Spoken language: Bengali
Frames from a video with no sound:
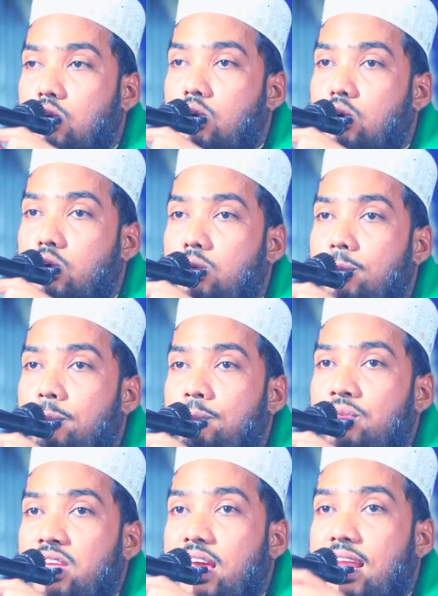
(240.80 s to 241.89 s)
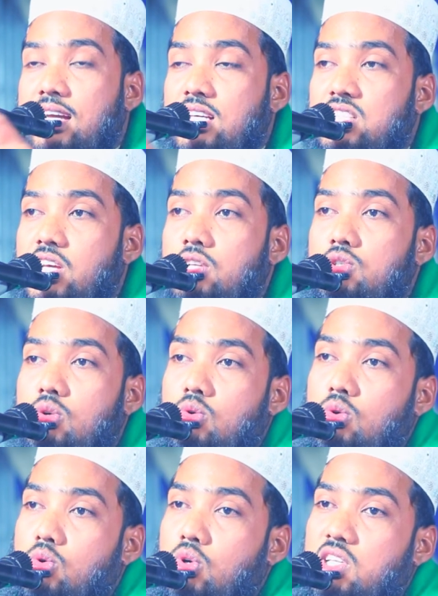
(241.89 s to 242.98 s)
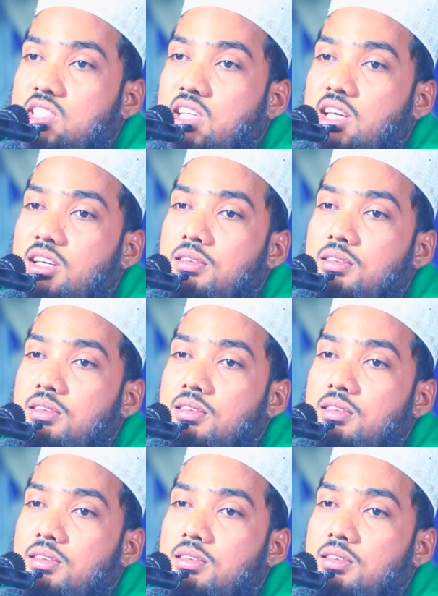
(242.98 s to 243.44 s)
করলো এরা কিসের জন্য করেছে